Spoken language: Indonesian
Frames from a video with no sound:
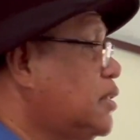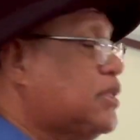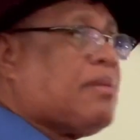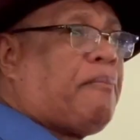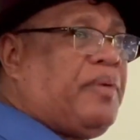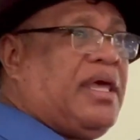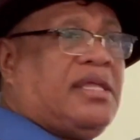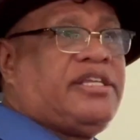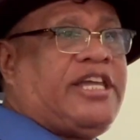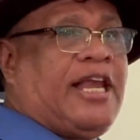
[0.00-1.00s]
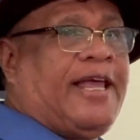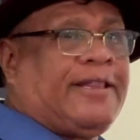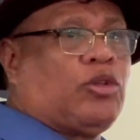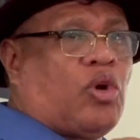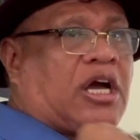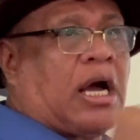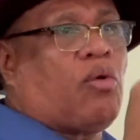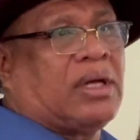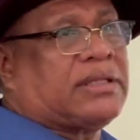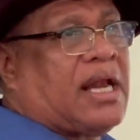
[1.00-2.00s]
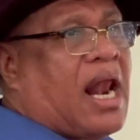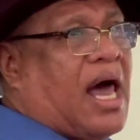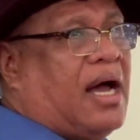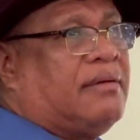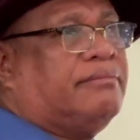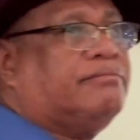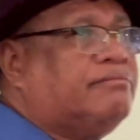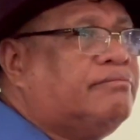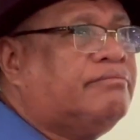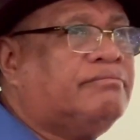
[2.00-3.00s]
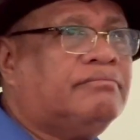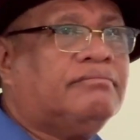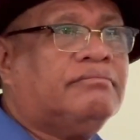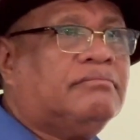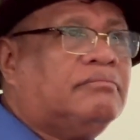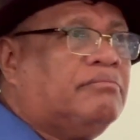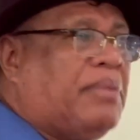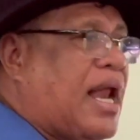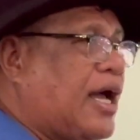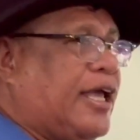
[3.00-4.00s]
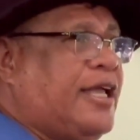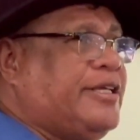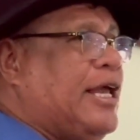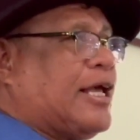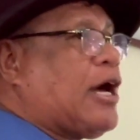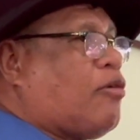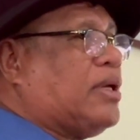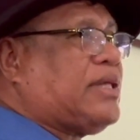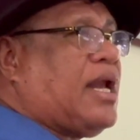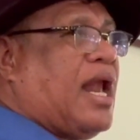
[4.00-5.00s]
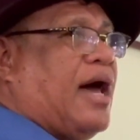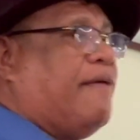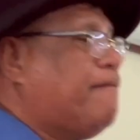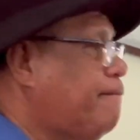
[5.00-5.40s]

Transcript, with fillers: Sebab Injil itu kekuatan Allah. Bilang, Injil kekuatan Allah.